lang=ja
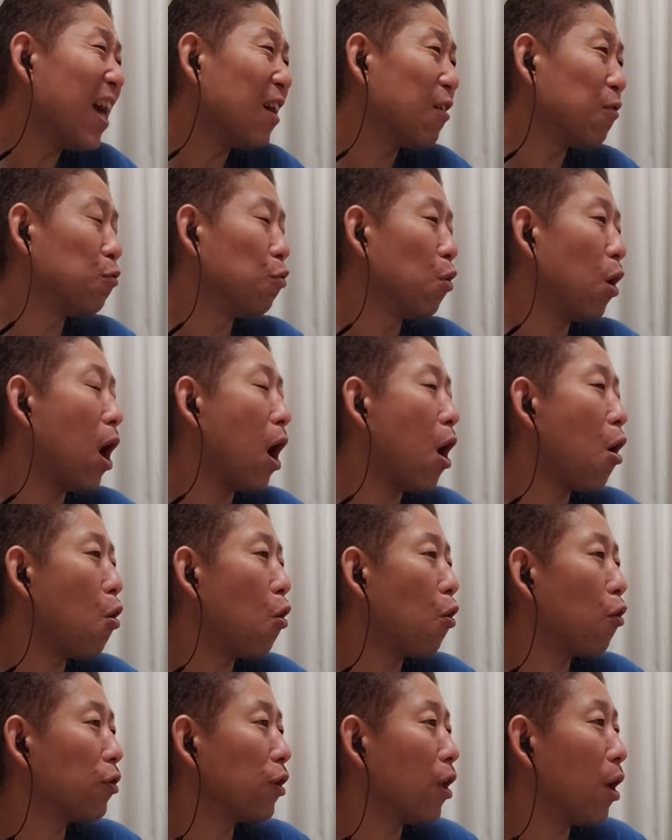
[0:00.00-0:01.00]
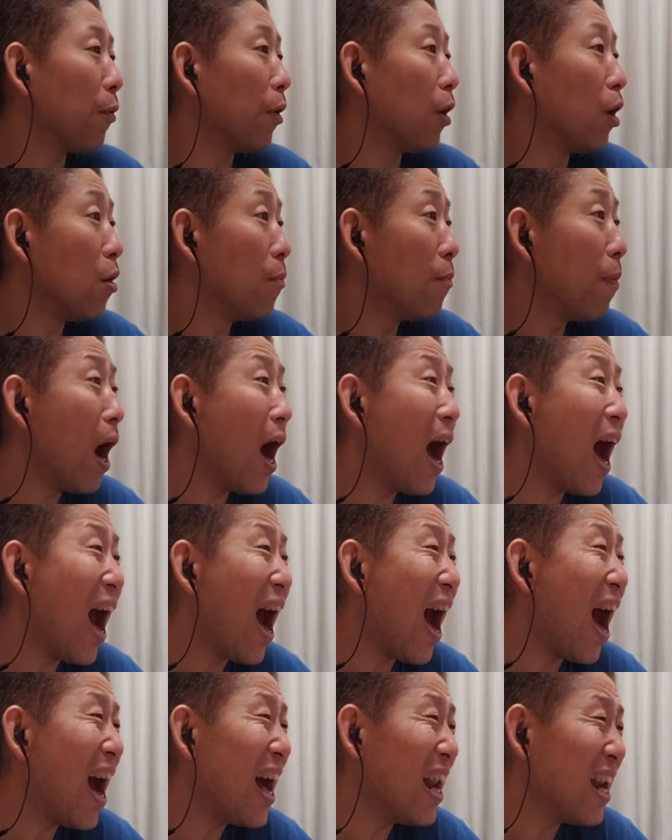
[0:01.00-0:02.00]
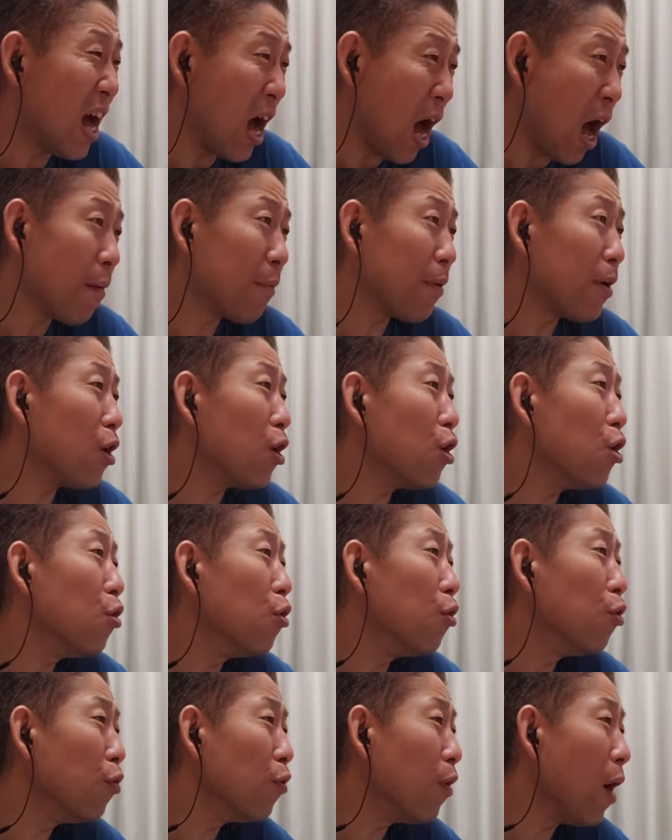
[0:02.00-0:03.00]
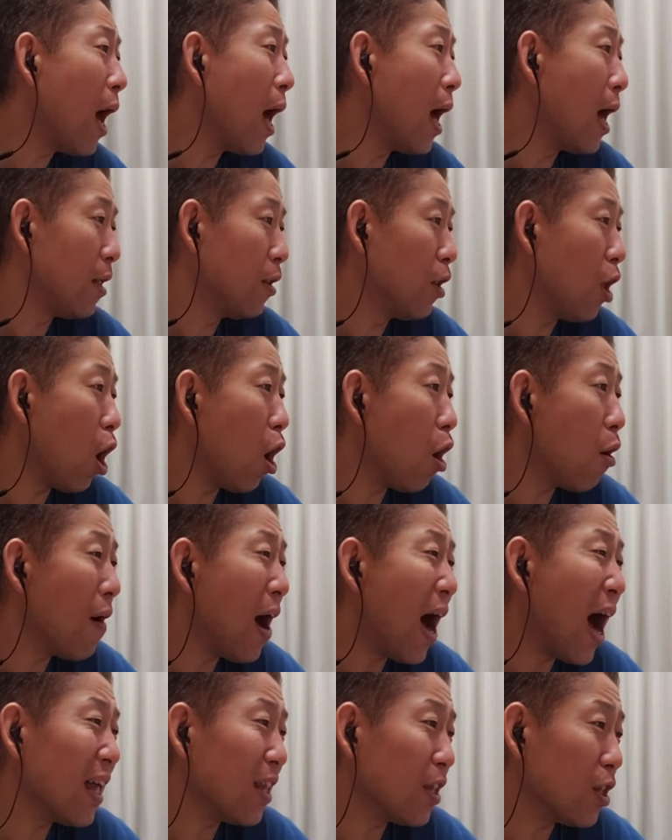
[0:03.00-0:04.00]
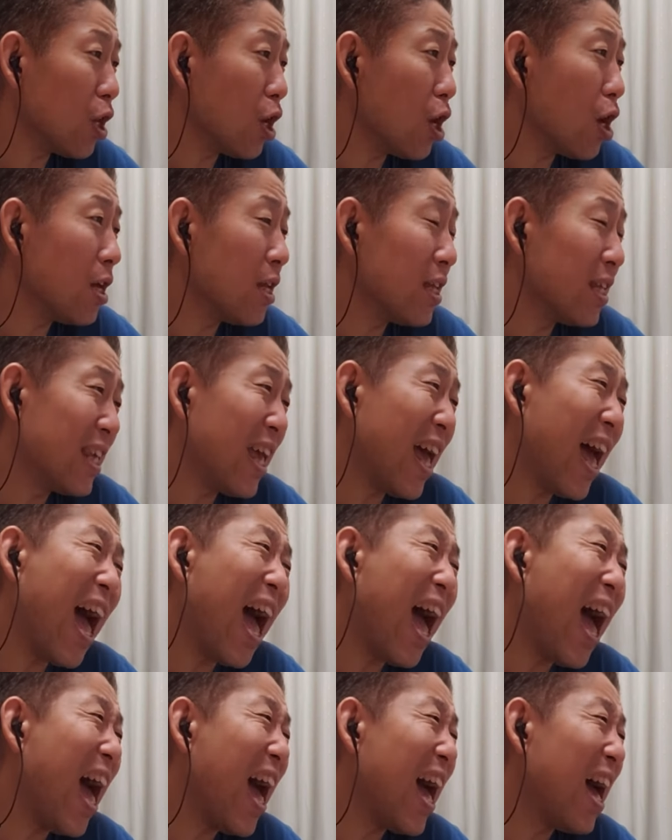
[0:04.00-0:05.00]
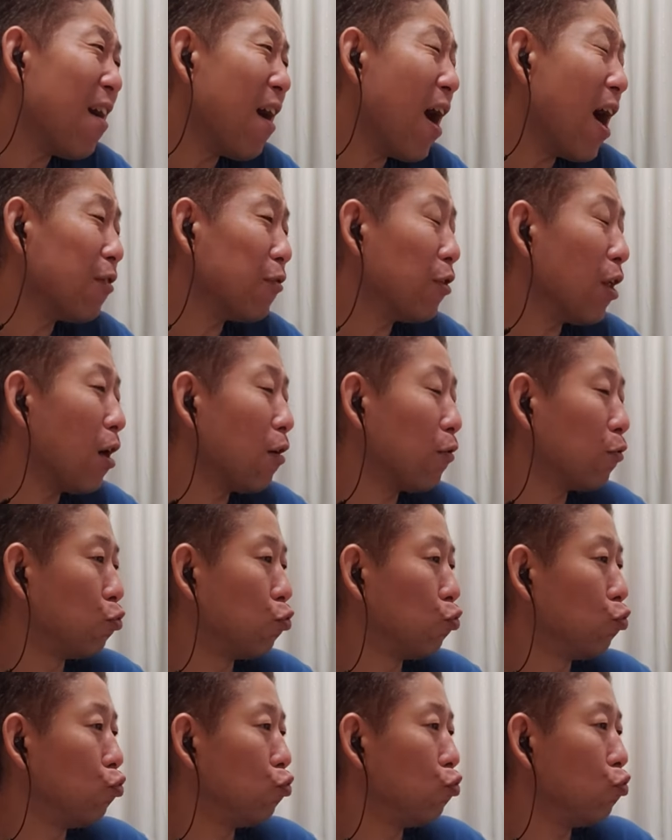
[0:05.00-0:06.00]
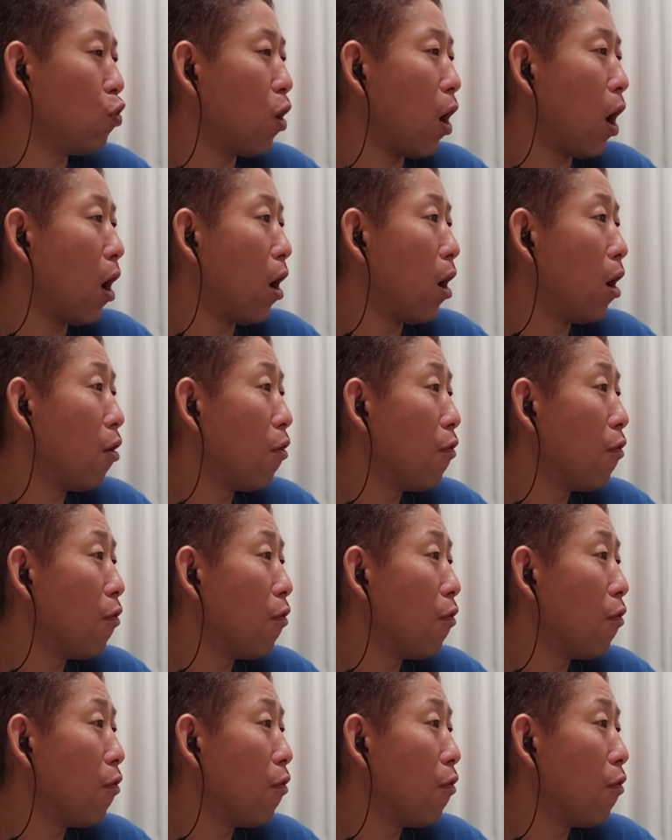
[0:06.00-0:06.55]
うわ、大野さんも、パーラビュー、no one to t e うわ、